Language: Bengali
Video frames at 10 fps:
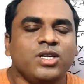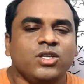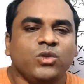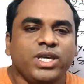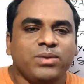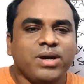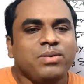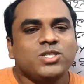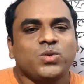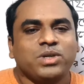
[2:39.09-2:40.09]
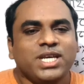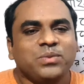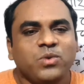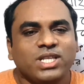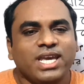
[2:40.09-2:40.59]
তো এভাবে জমা দেওয়ার
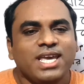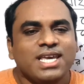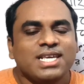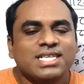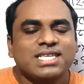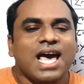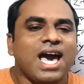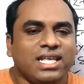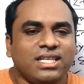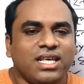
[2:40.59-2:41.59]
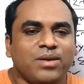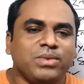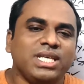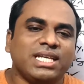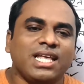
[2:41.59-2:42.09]
পরে স্যার
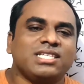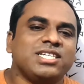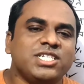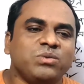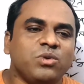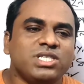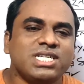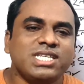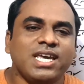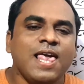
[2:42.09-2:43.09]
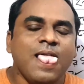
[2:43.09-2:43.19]
আমাদের ক্লাসে এসে বলছে যে